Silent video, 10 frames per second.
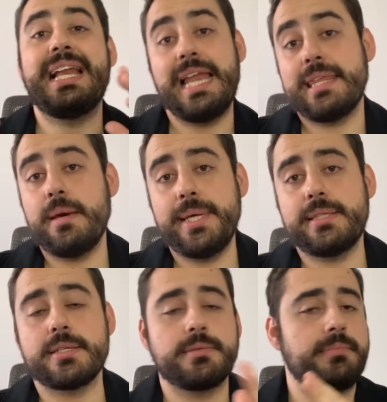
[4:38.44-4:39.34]
La
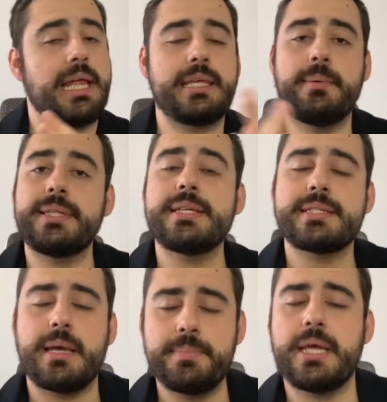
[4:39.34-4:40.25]
diabetes. La
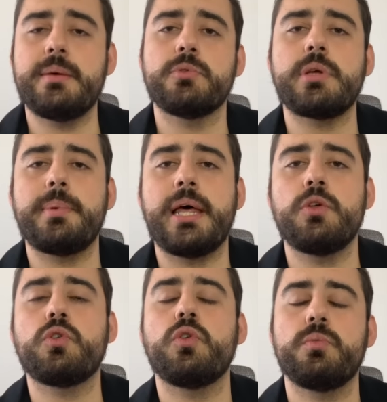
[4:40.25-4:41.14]
diabetes también hemos
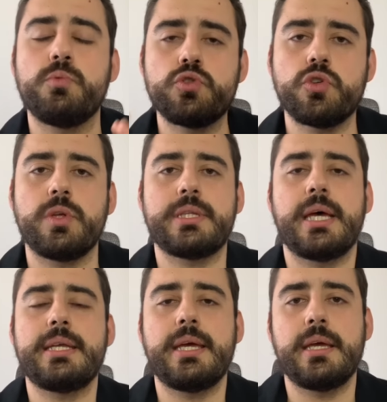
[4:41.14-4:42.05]
hablado con mucho
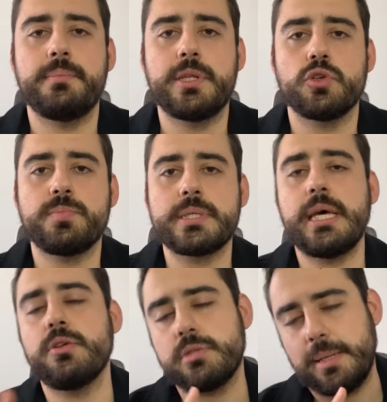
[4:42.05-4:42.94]
detalle en videos
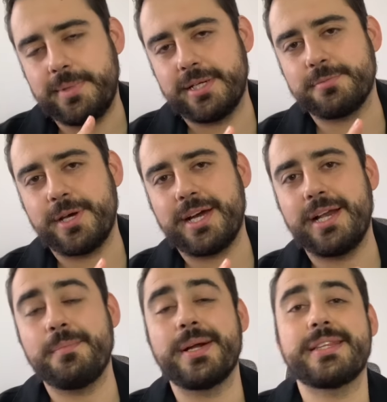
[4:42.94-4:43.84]
pasados. También les voy a dejar
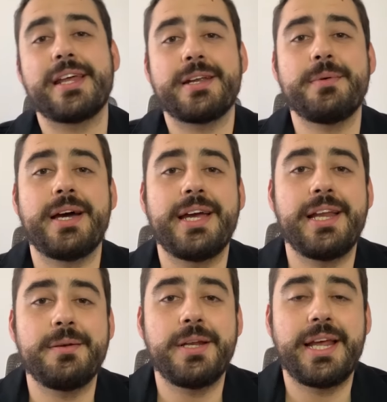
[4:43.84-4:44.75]
en la parte de arriba
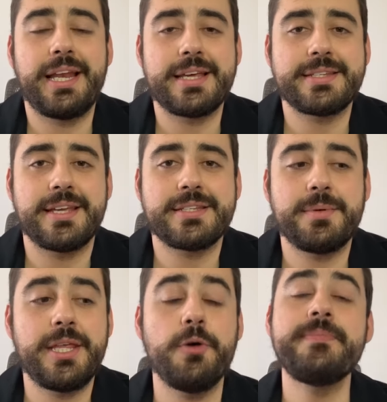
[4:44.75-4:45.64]
el enlace a ese
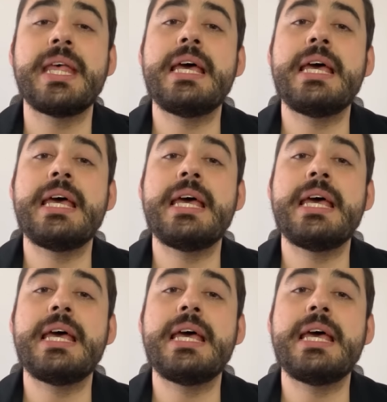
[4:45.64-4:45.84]
video.